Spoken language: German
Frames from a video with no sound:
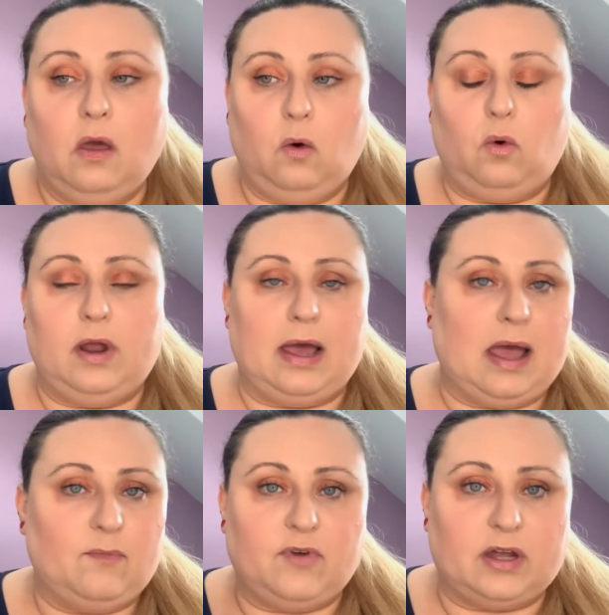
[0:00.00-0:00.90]
oder
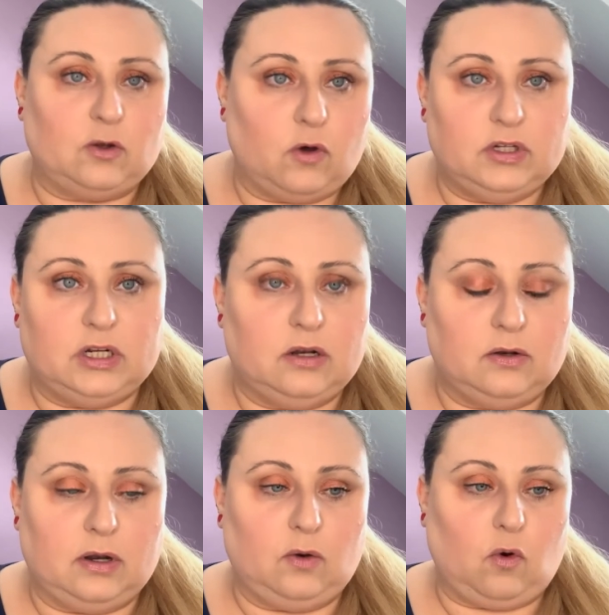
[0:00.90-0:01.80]
einfach euch den,
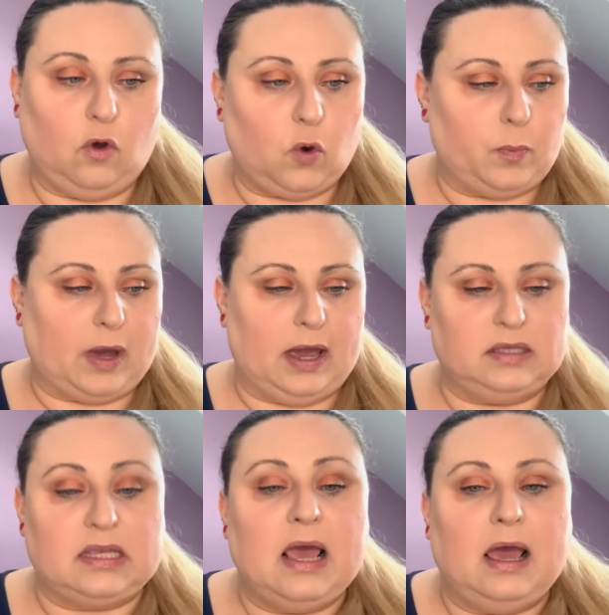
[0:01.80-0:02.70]
den Europreis.